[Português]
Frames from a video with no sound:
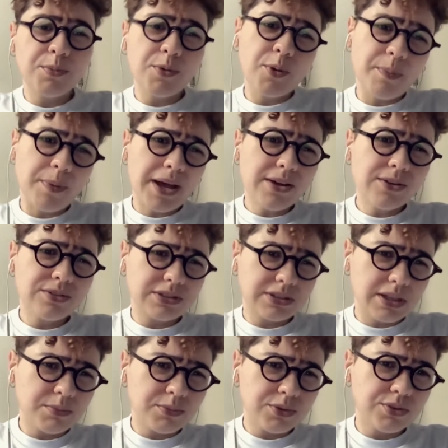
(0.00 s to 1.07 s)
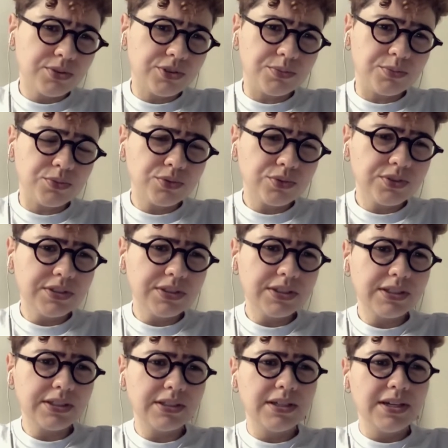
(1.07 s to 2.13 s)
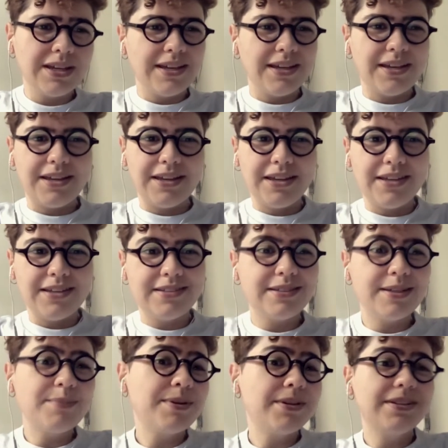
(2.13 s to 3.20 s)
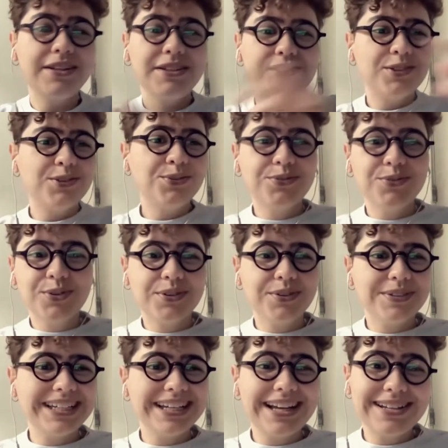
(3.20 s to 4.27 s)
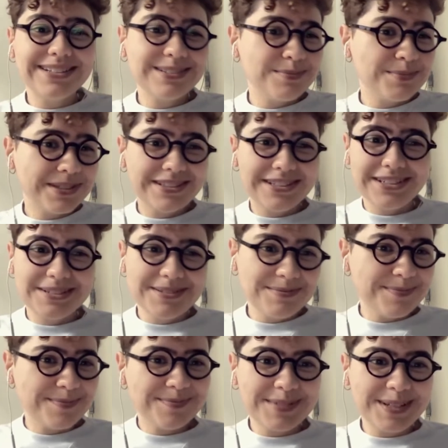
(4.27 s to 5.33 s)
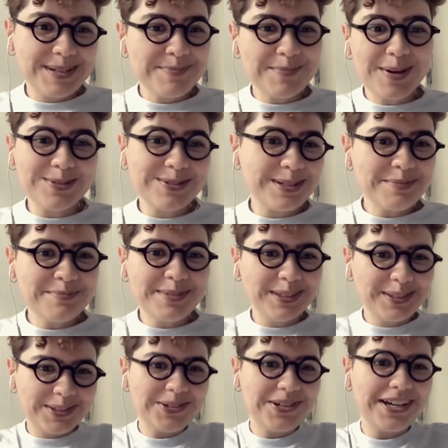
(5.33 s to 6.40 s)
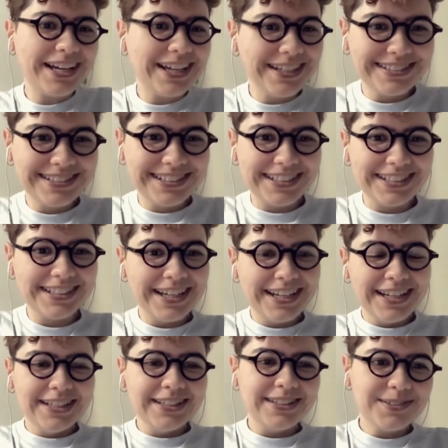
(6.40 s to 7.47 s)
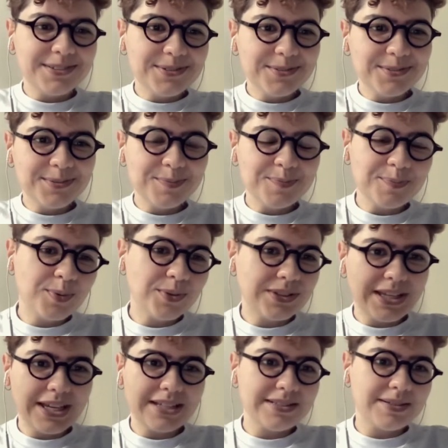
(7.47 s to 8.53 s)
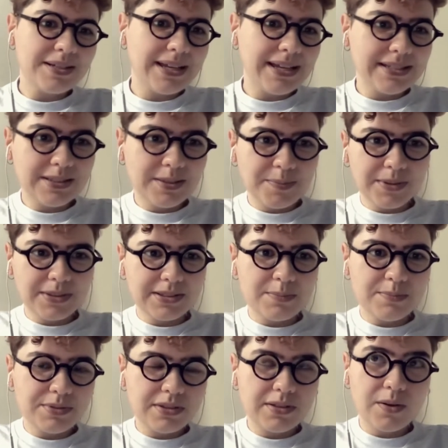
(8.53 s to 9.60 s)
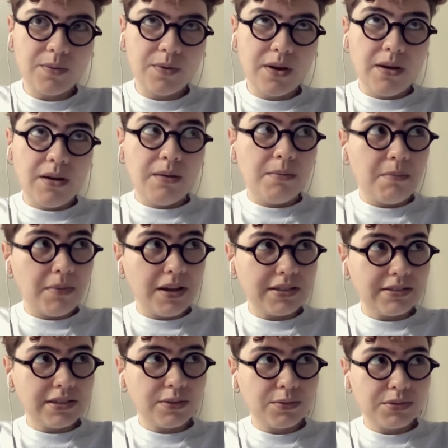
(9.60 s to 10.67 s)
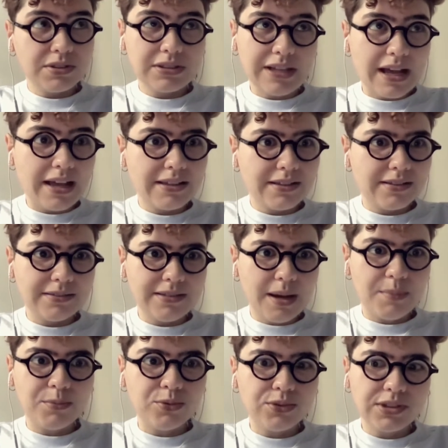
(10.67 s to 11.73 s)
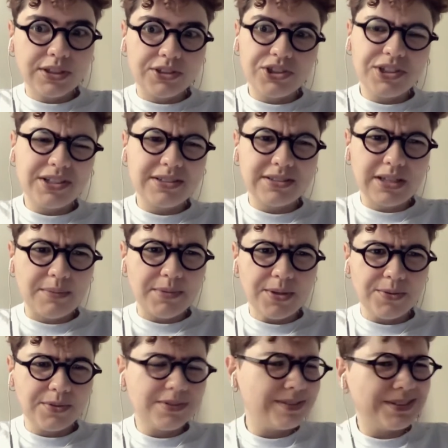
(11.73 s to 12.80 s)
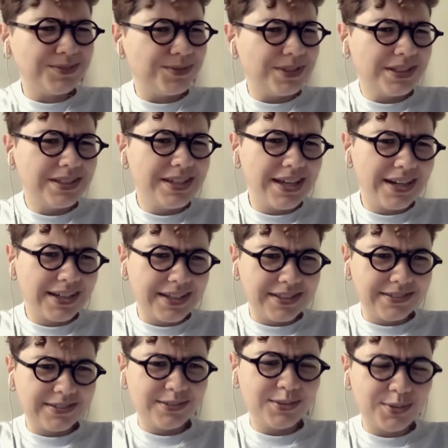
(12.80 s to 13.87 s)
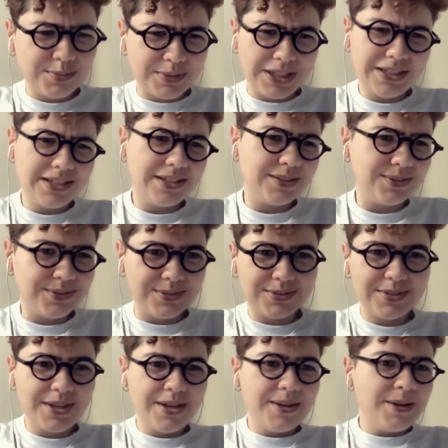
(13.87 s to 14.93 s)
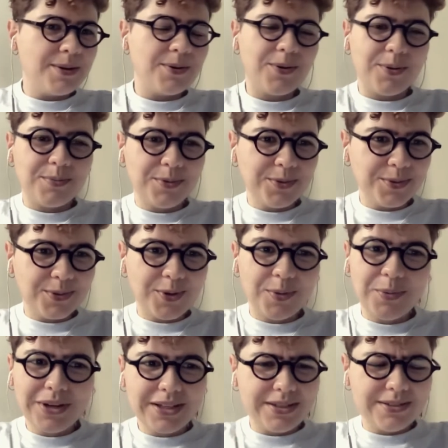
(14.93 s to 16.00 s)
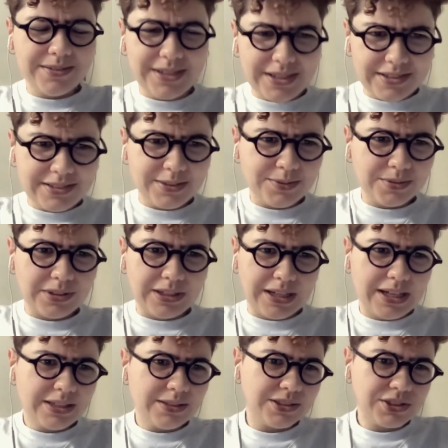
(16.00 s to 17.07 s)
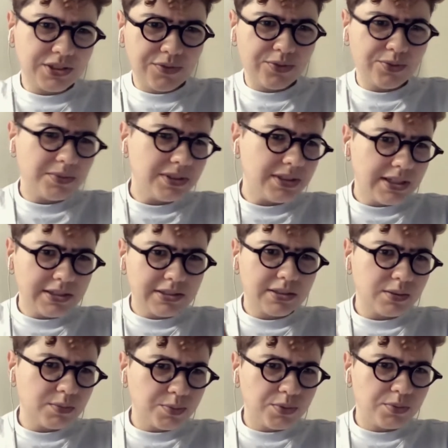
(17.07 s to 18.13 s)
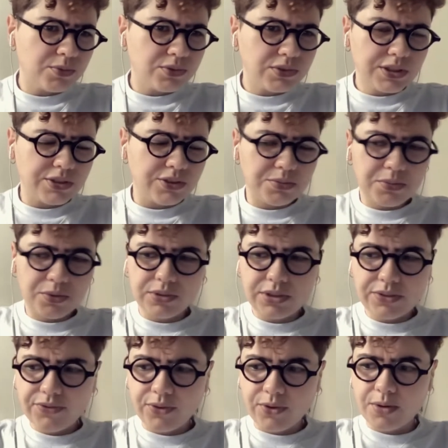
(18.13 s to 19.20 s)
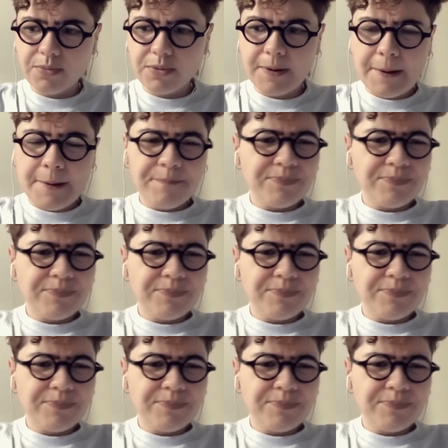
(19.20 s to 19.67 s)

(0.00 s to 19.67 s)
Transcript: por meu pai gostar muito de música é, e sempre ter tido um violão em casa, mas ele, ele mal sabia tocar, assim. Então, por ter essa, essa percepção mais aguçada da música, de querer saber o, o que, que eram aqueles instrumentos, como, como aquilo era executado, acho que eu fui me interessando por música de uma outra forma.